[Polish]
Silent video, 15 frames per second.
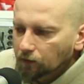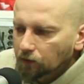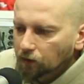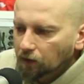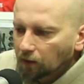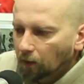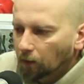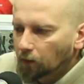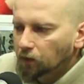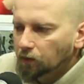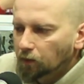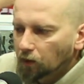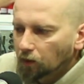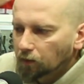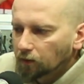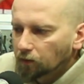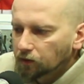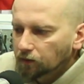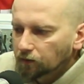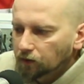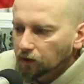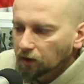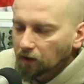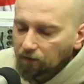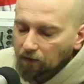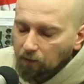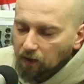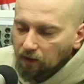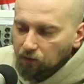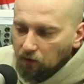tutaj mamy problem, oczywiście nie
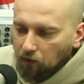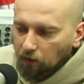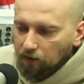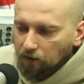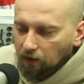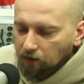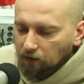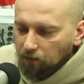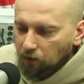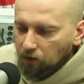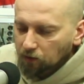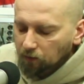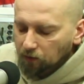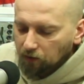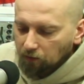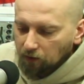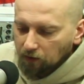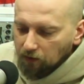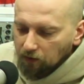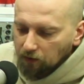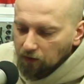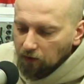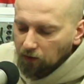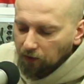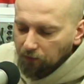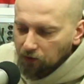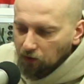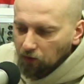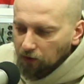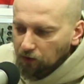wiemy na przykład, jak spojrzymy sobie tylko na
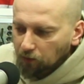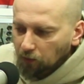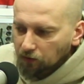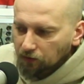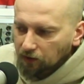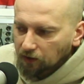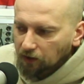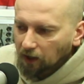przykładzie Polski,